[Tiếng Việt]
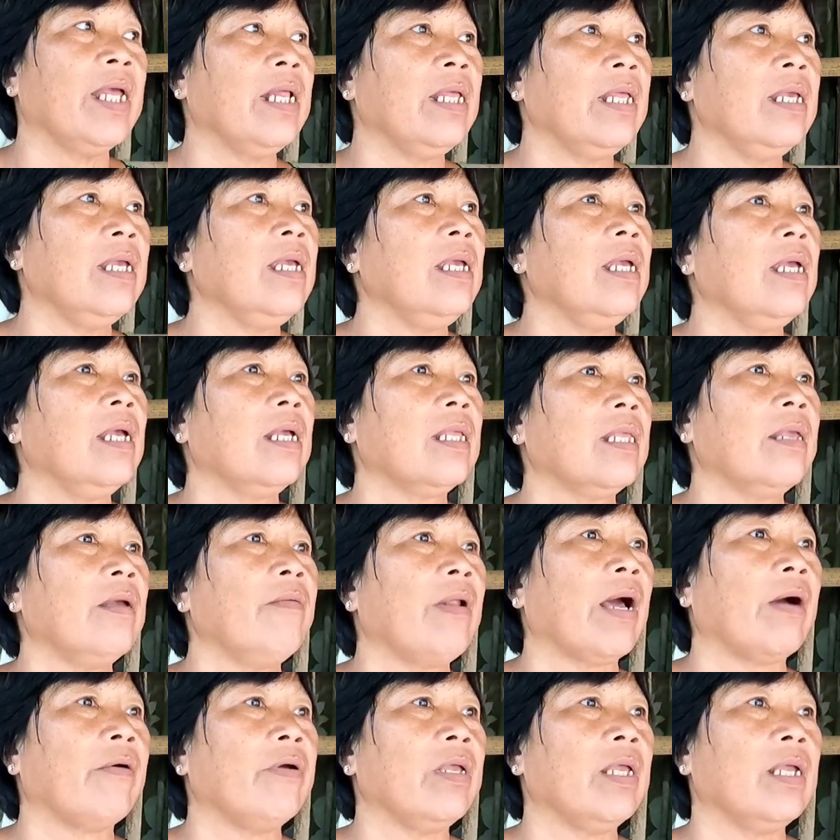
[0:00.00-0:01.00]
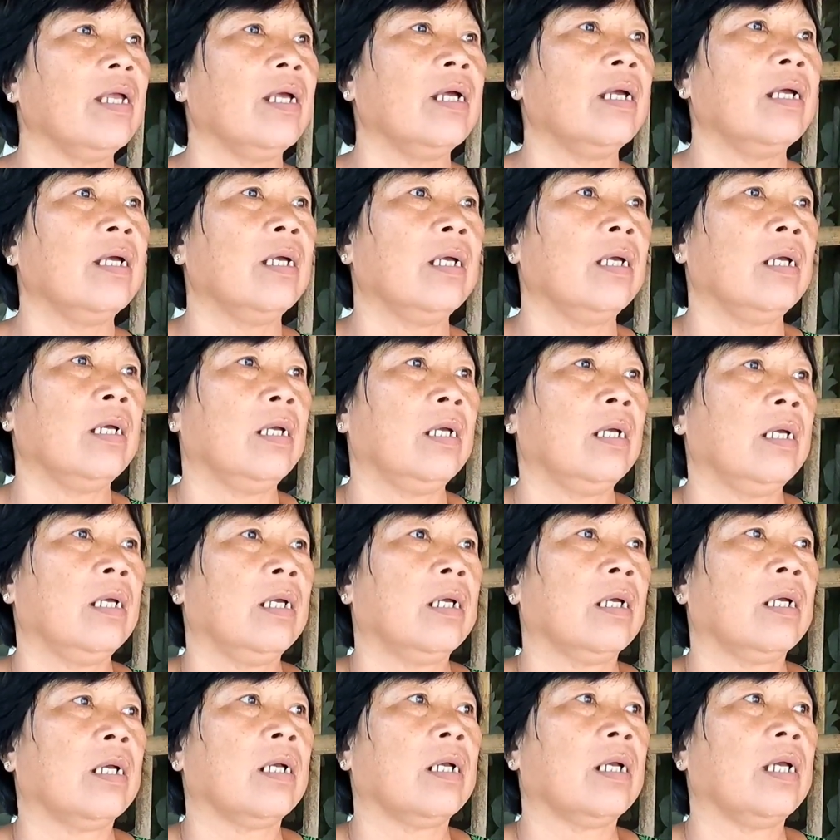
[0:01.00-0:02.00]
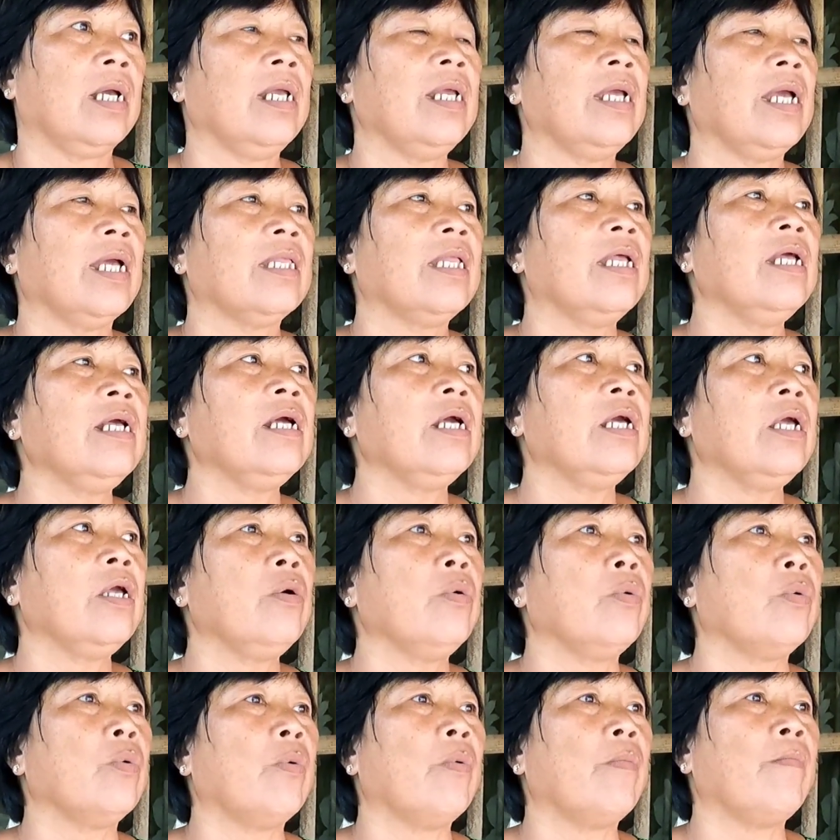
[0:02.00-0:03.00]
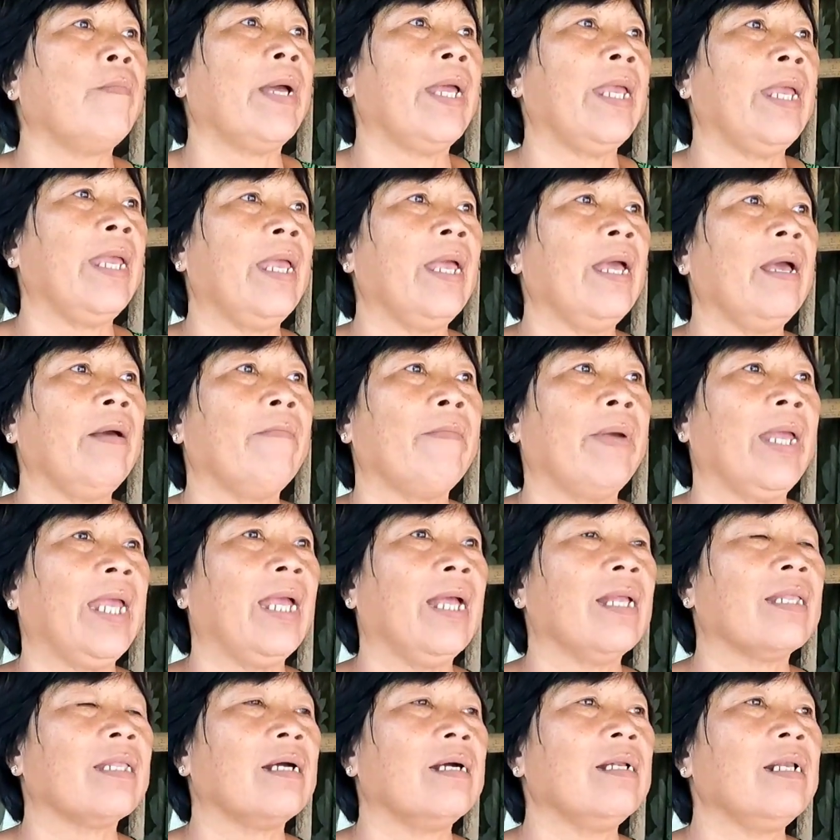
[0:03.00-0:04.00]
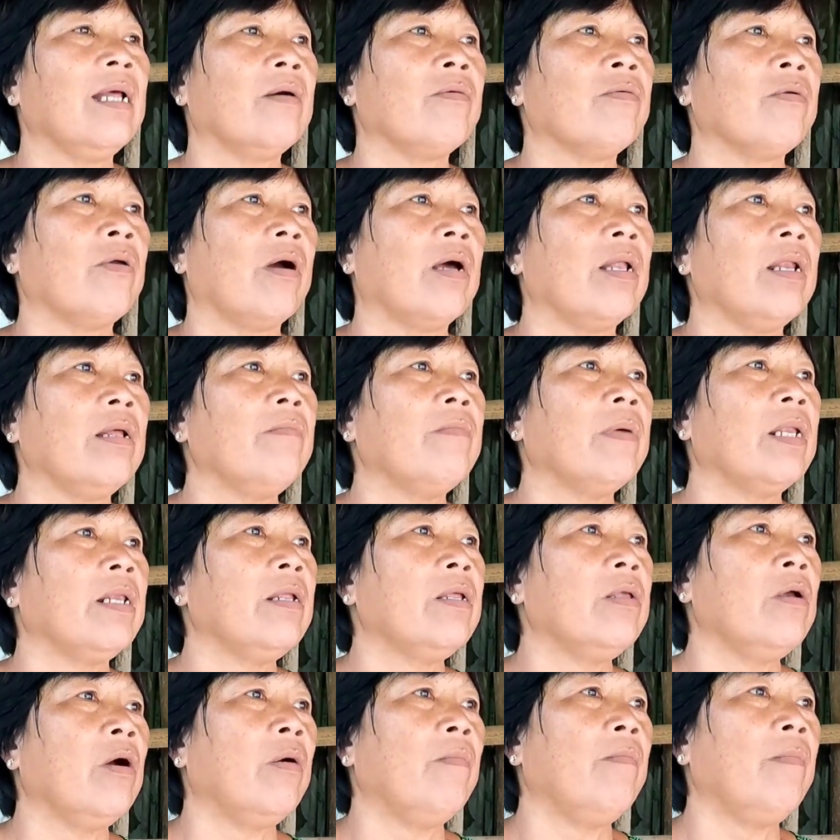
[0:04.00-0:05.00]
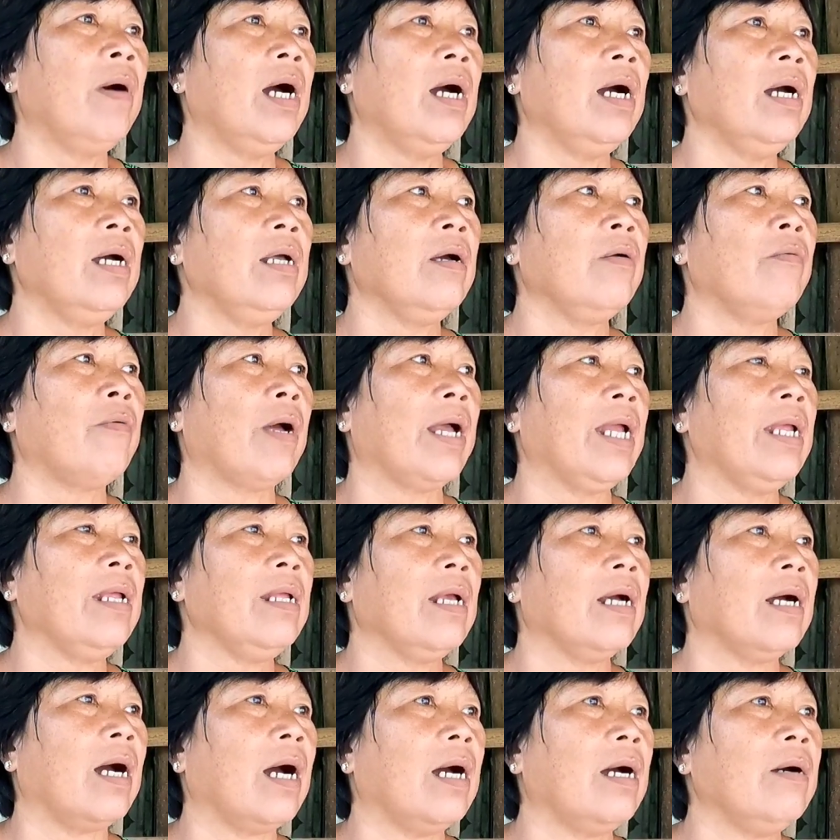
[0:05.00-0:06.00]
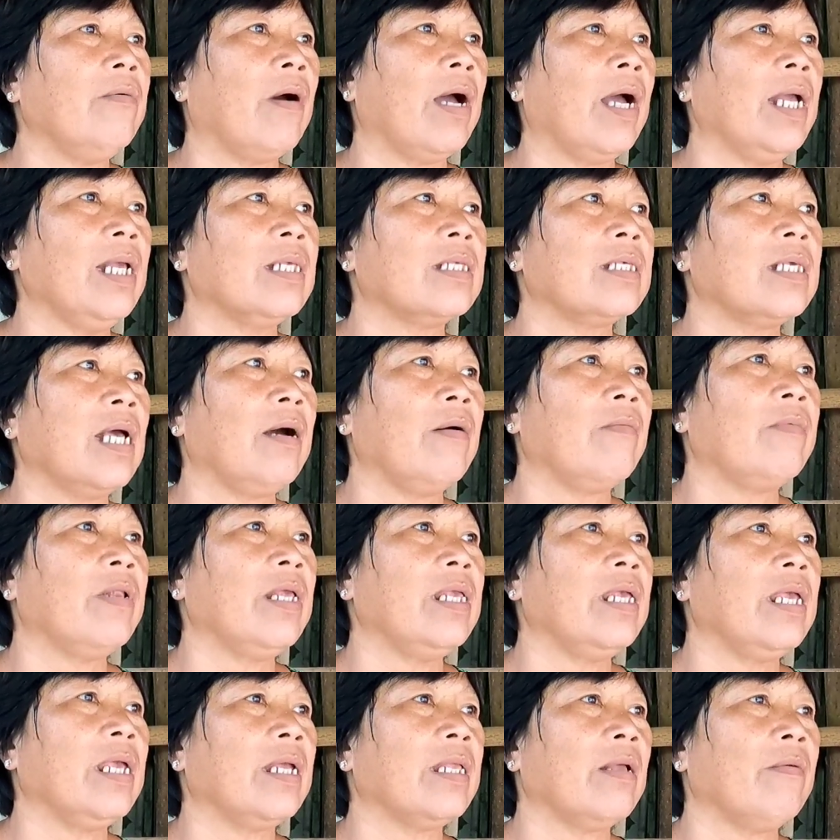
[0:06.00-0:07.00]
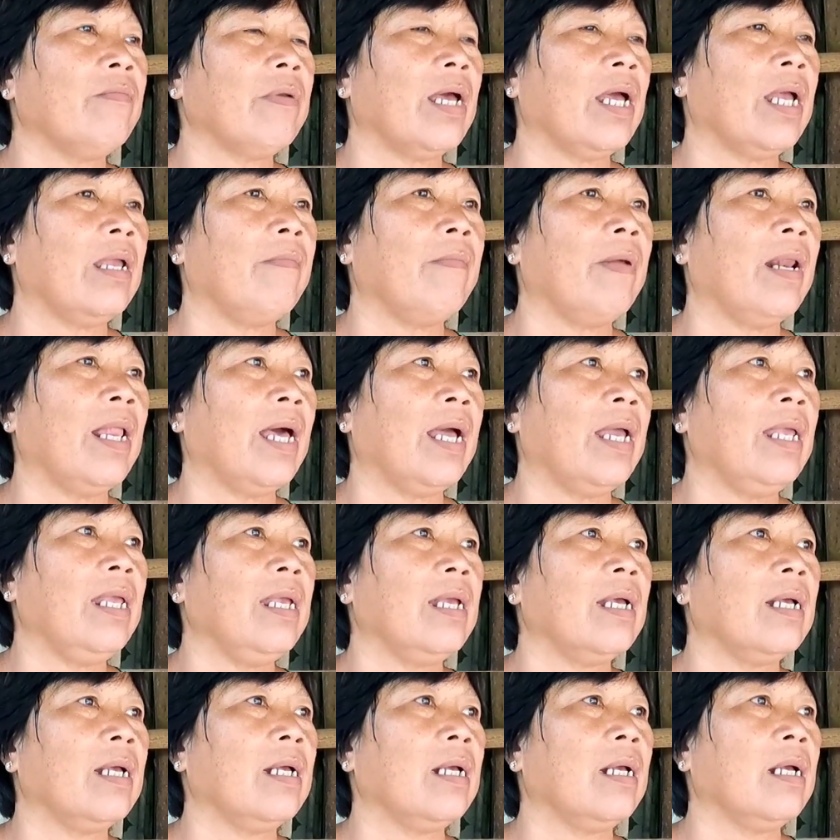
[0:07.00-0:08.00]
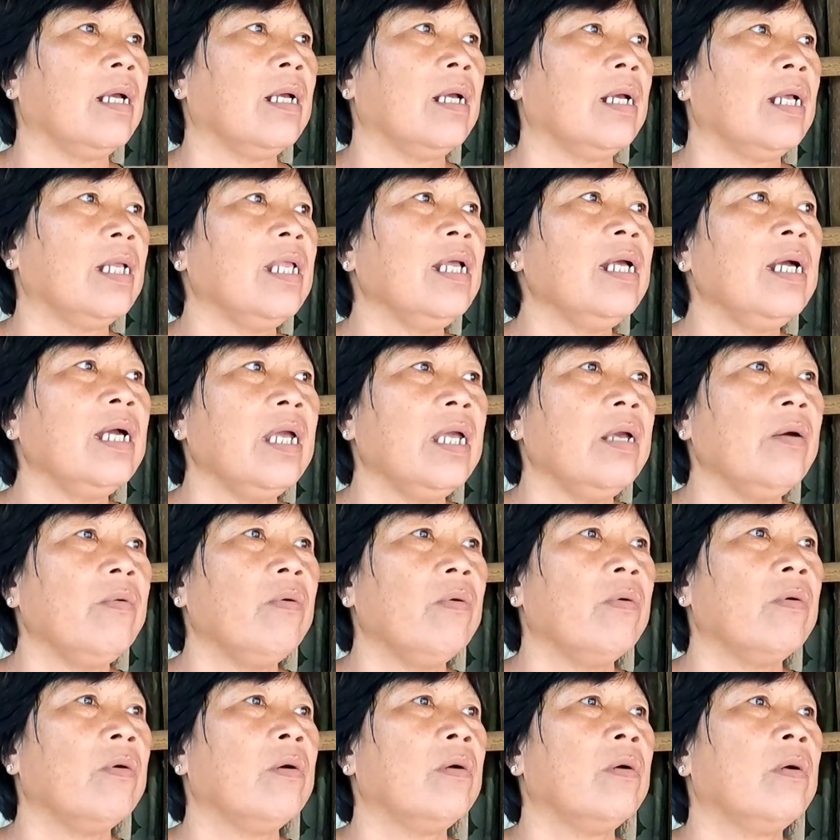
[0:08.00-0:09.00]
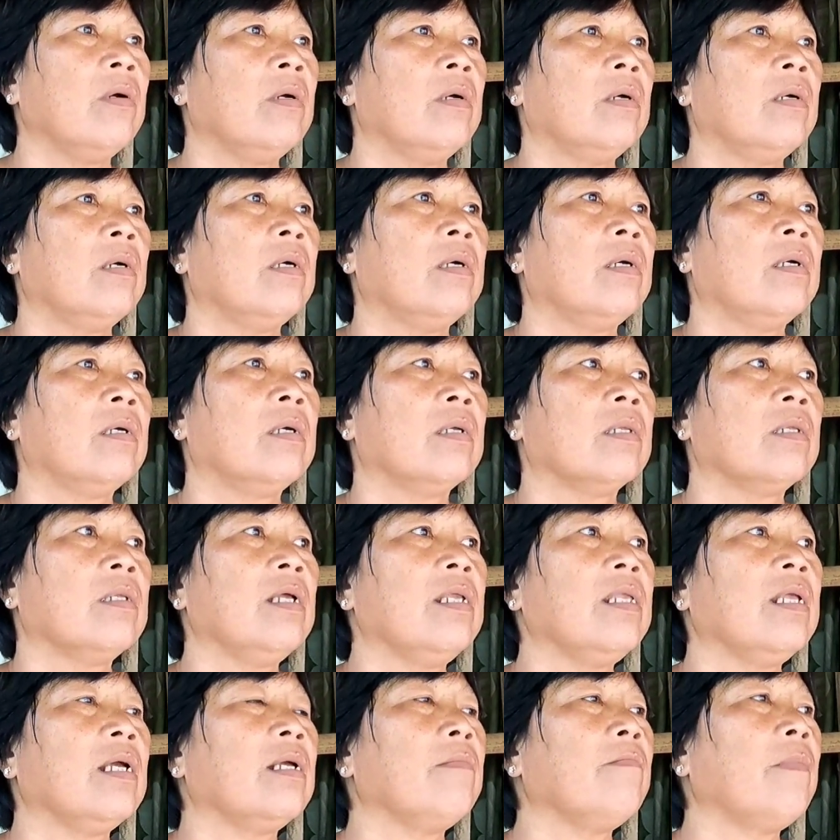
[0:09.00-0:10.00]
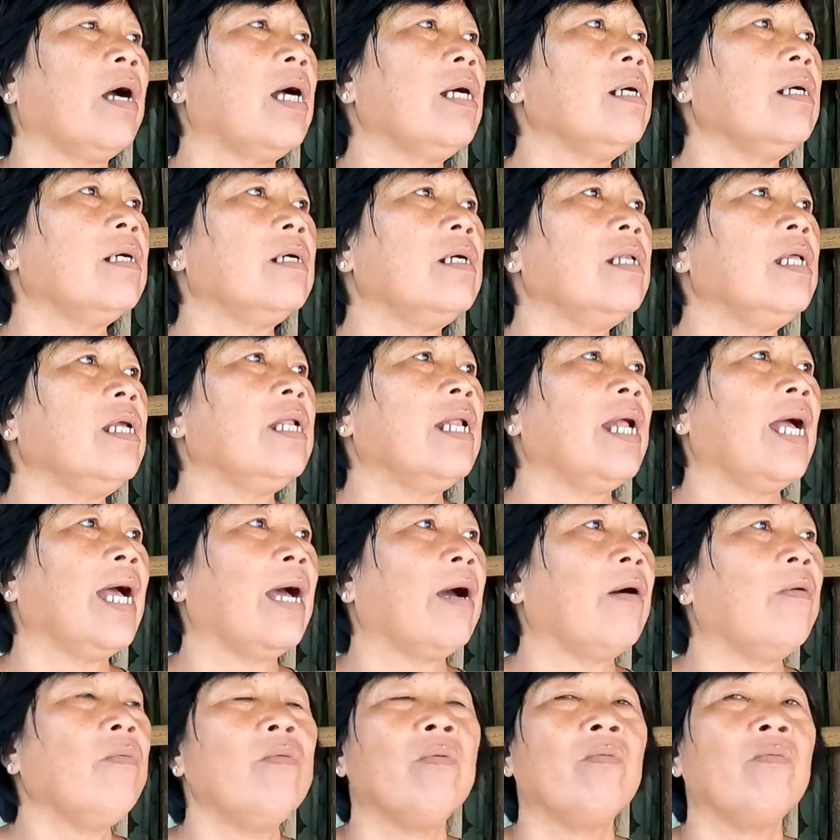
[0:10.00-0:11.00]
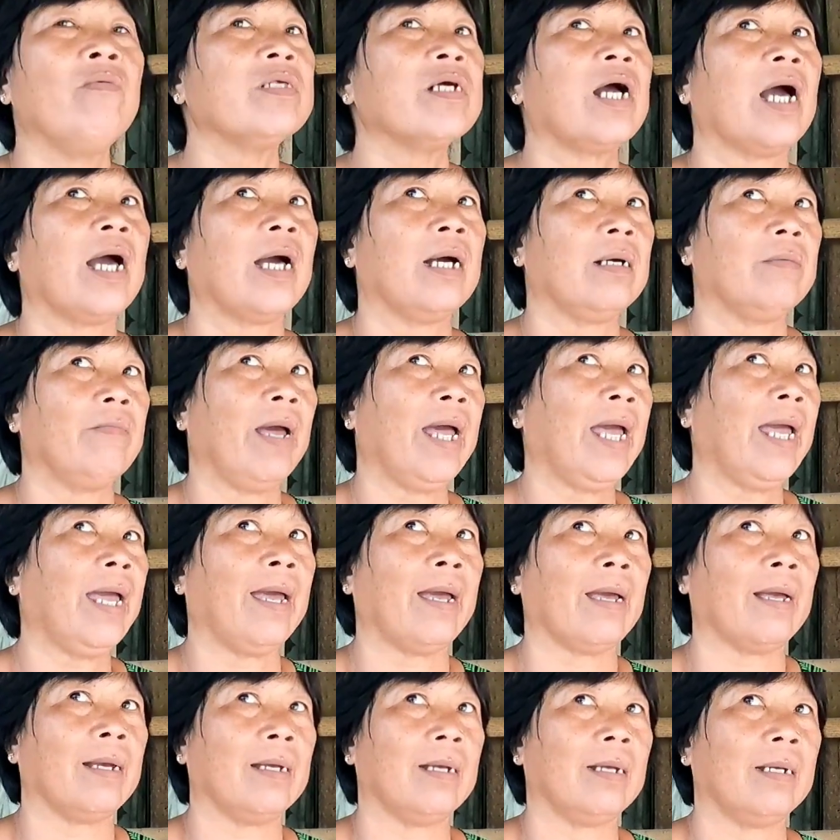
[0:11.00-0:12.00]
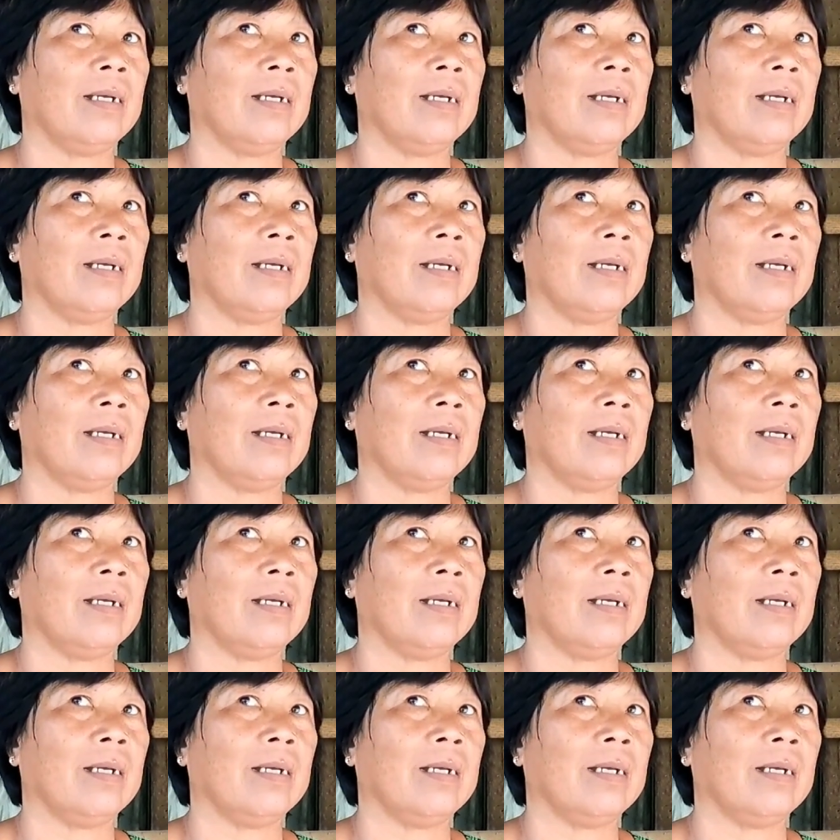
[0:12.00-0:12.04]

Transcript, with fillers: vậy đó với cháu nội cái nghe tiếng kêu mẹ mẹ tưởng đâu nhỏ đó mình đi vô mới ở ngoài ở ngoài thì sao mình đi về trong này mà lại nghe tiếng kêu tới dừng mở cửa đi ra út không có sợ ma